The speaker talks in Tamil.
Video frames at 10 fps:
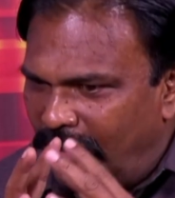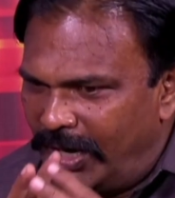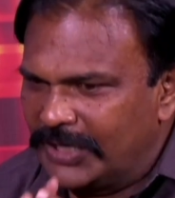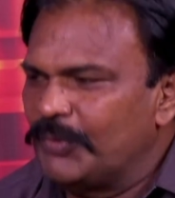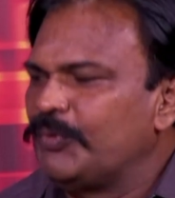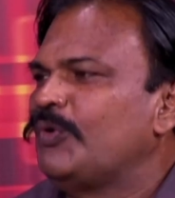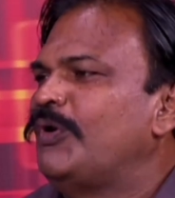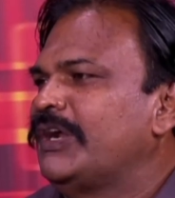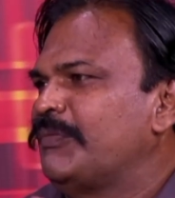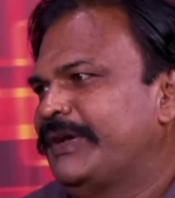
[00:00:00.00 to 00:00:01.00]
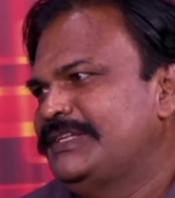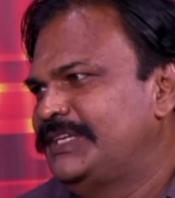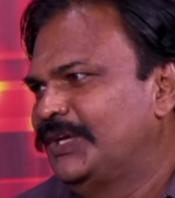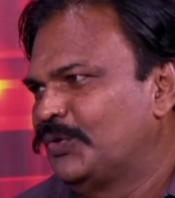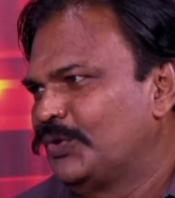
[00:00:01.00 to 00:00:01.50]
ஆக்கப்பூர்வமான
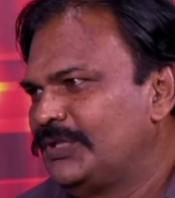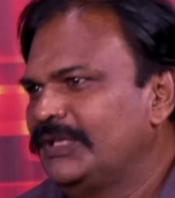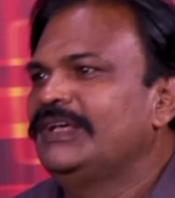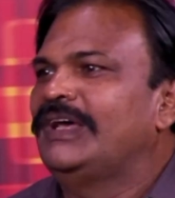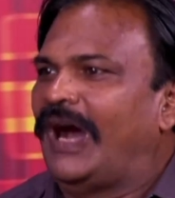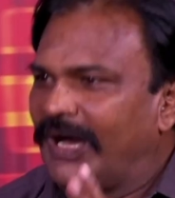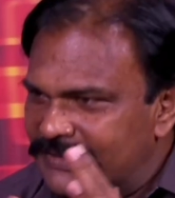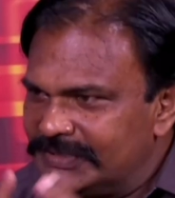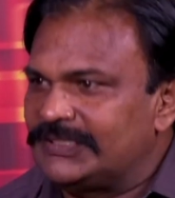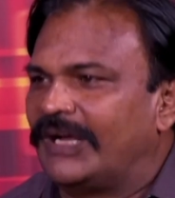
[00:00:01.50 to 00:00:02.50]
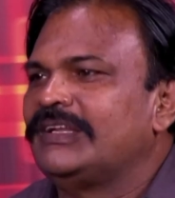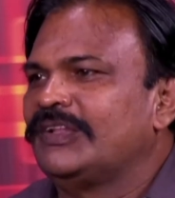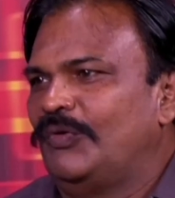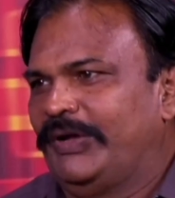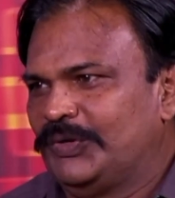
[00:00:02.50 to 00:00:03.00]
பயிற்சியை கொடுத்து அரசு
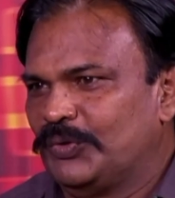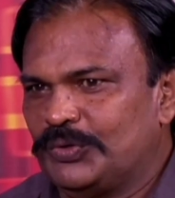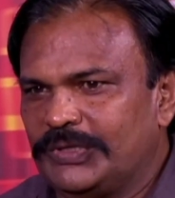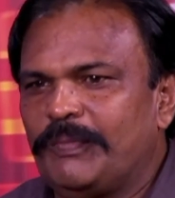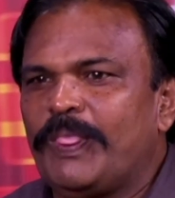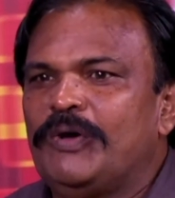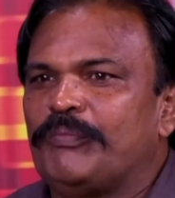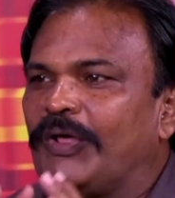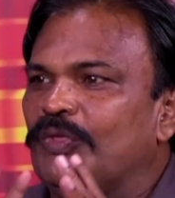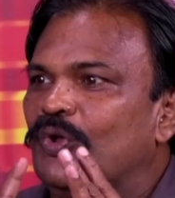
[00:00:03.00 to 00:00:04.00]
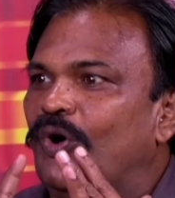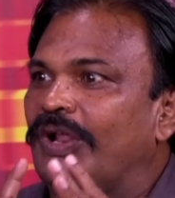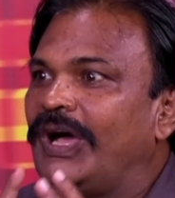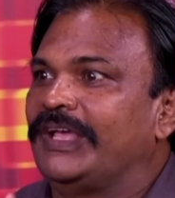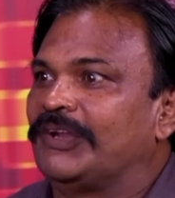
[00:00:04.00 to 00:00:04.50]
சான்றிதழ் வாங்கி கொடுத்து
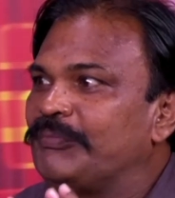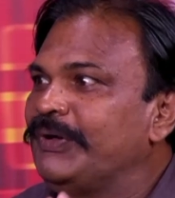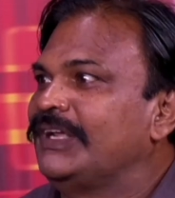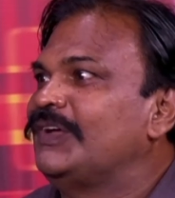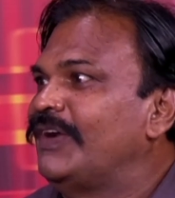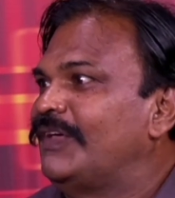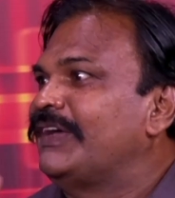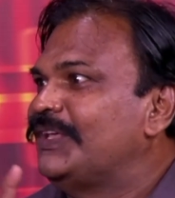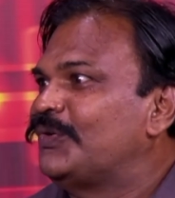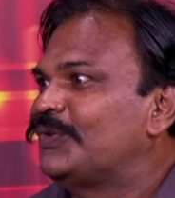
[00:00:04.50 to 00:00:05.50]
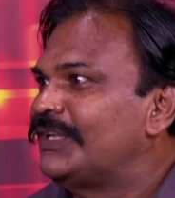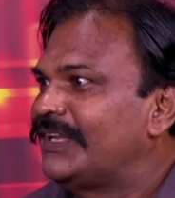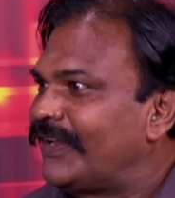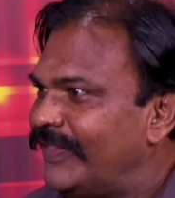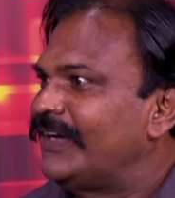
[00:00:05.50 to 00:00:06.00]
பதினோராயிரம் பேருக்கு வேலை வாங்கி
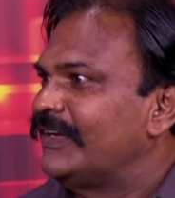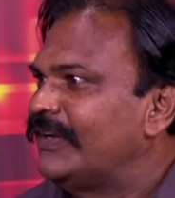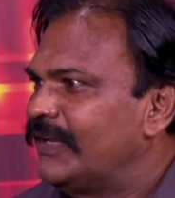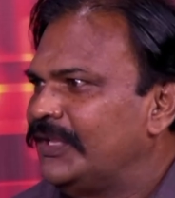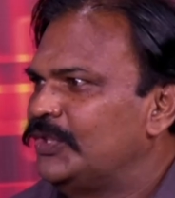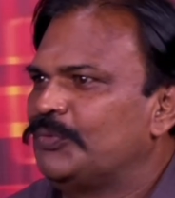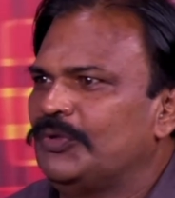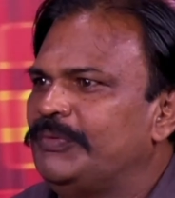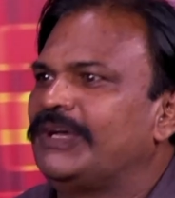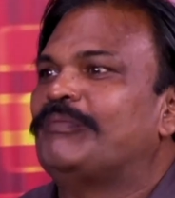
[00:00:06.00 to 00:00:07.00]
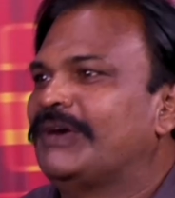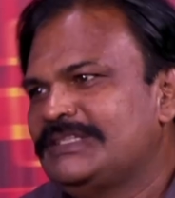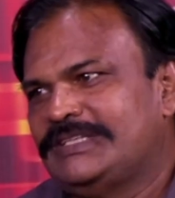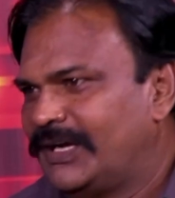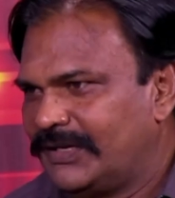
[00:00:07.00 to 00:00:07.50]
கொடுத்துருக்கிறதாக நான் அறிந்தபோது மிக
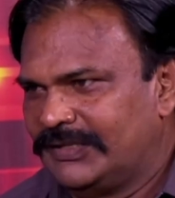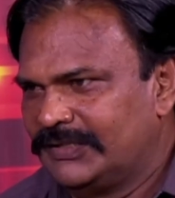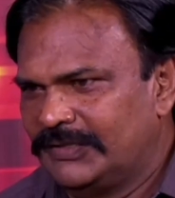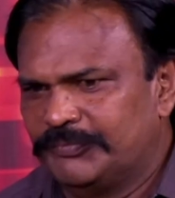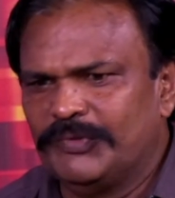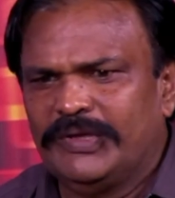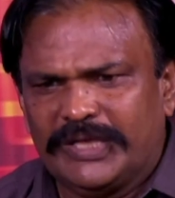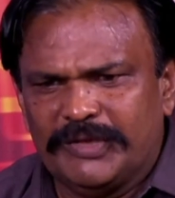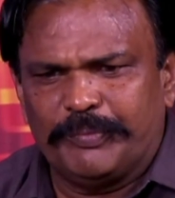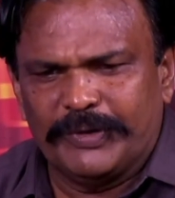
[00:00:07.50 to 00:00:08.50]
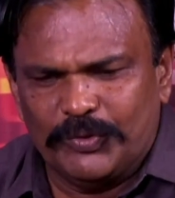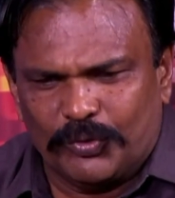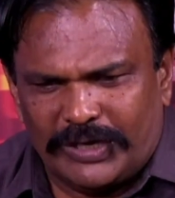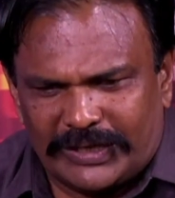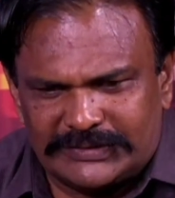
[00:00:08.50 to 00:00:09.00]
மகிழ்ச்சியாக இருந்தது இப்படி ஒரு
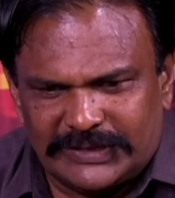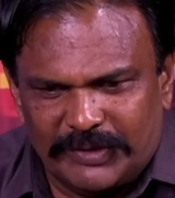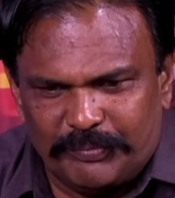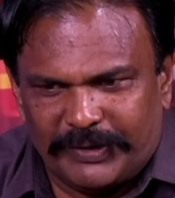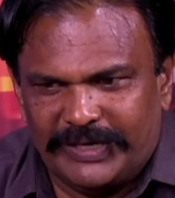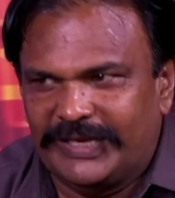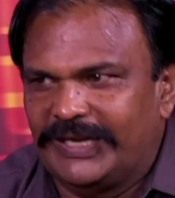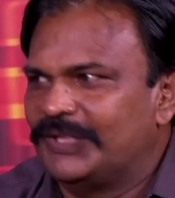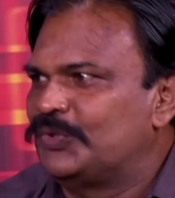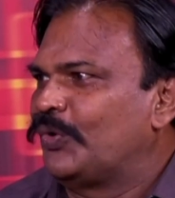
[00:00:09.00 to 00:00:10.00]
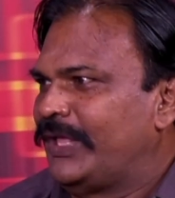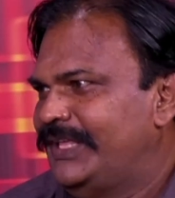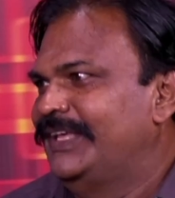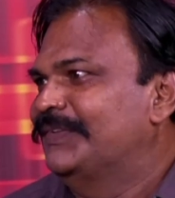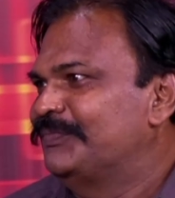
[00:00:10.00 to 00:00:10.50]
நர்சரி பள்ளியிலே தொடங்கி